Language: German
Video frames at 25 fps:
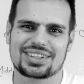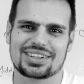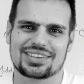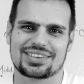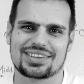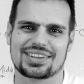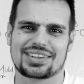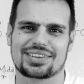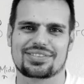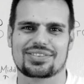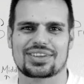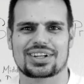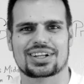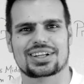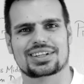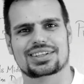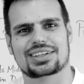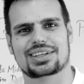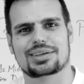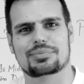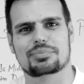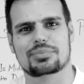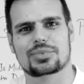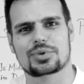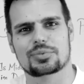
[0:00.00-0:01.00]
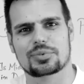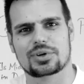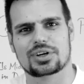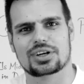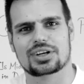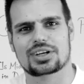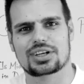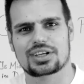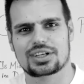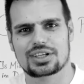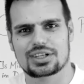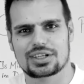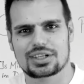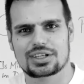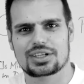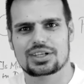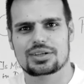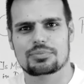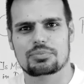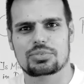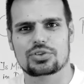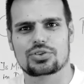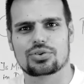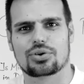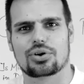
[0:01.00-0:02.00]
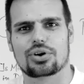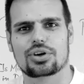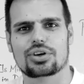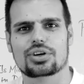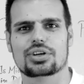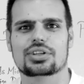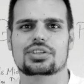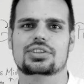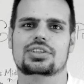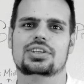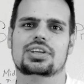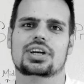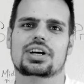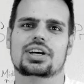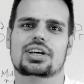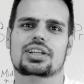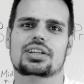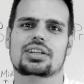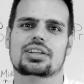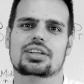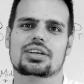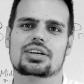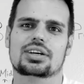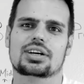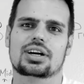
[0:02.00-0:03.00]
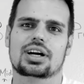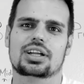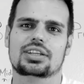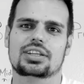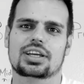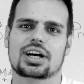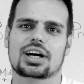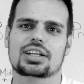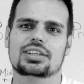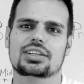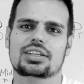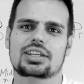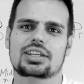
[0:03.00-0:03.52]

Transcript: Das heißt, man hat eben immer Betreuer, die einen äh, an die Hand